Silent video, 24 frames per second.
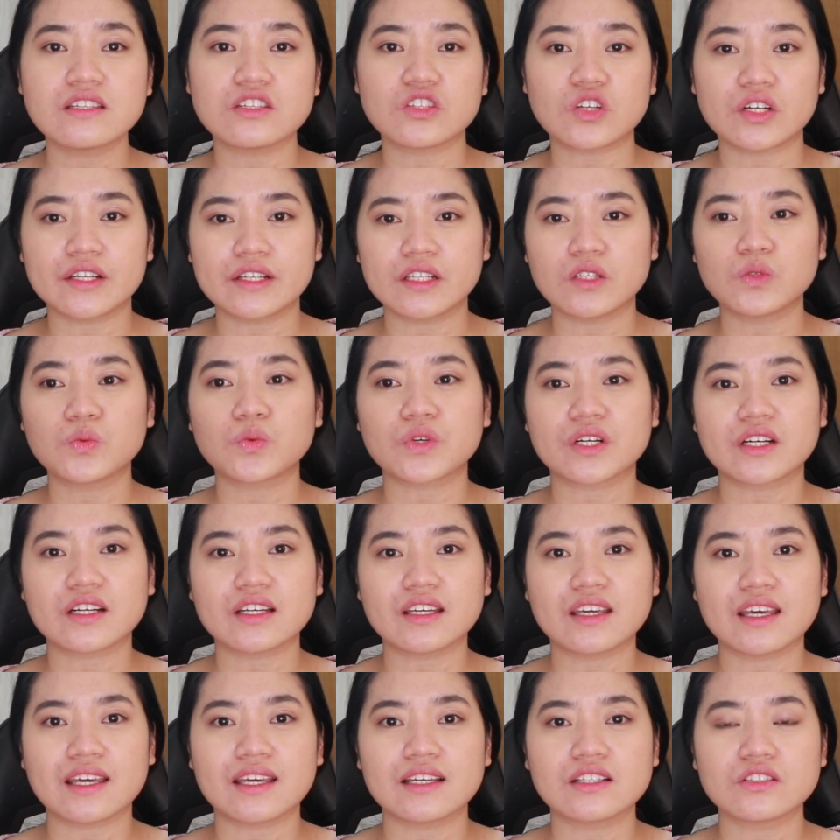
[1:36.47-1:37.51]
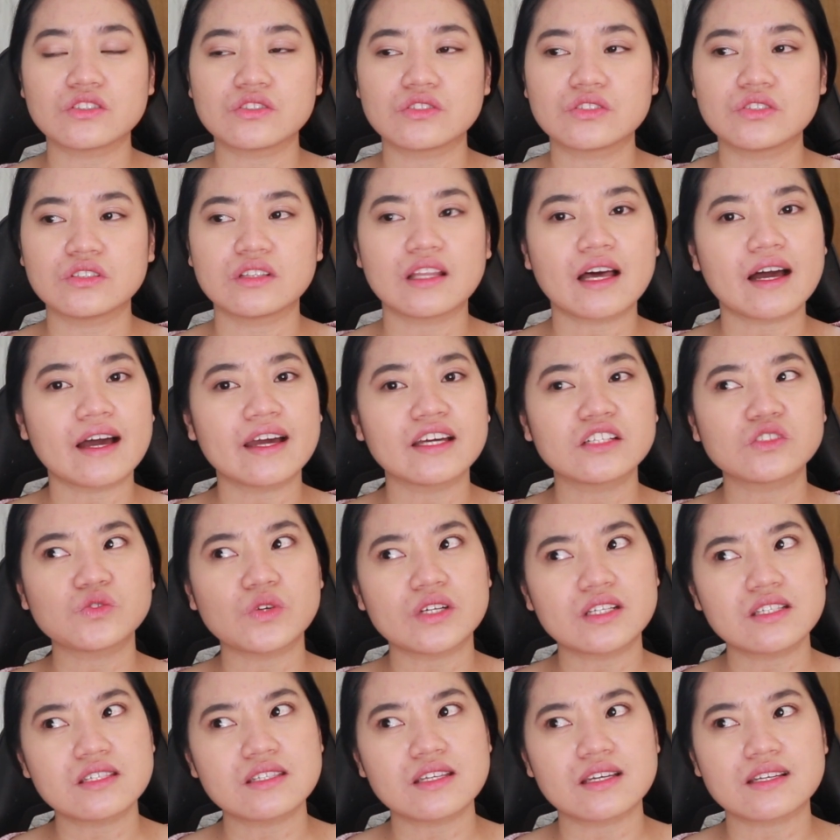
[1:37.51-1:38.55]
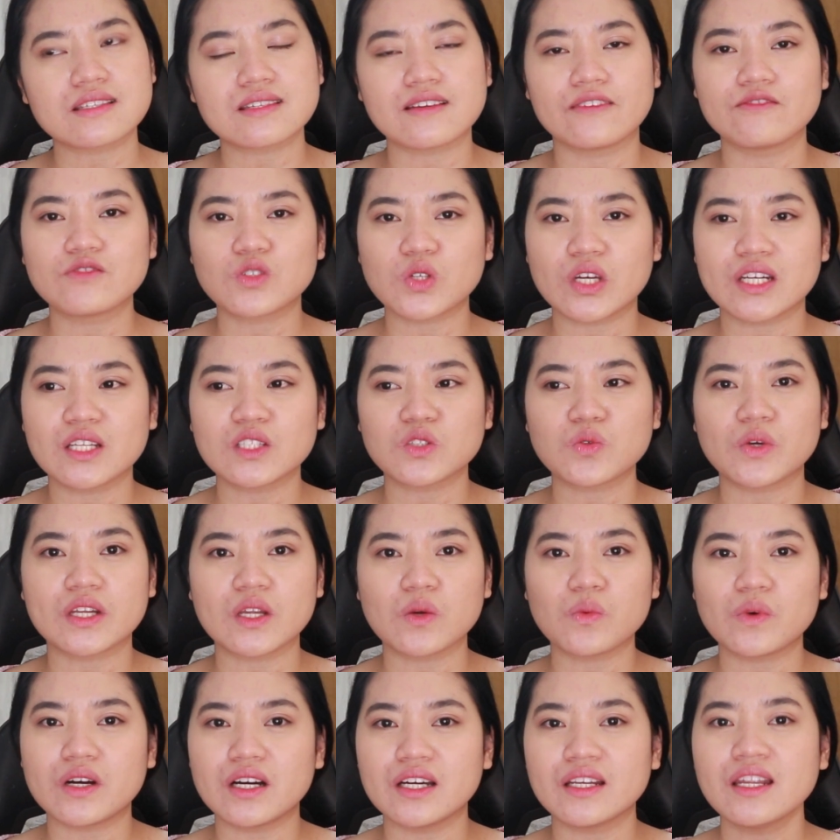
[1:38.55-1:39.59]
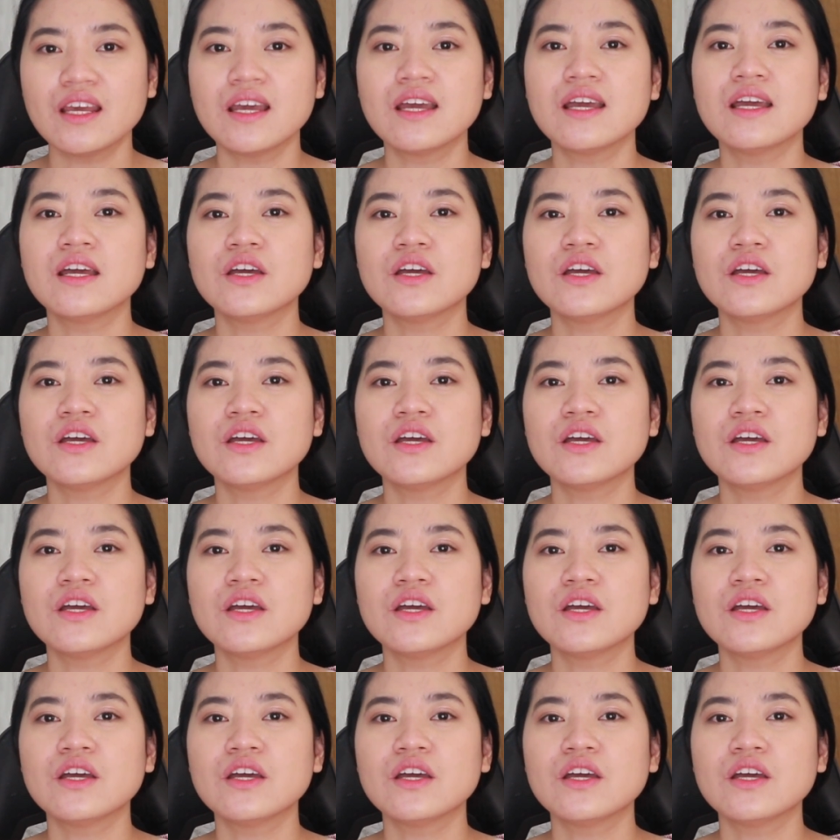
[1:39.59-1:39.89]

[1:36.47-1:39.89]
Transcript: started working July 26 of 2021.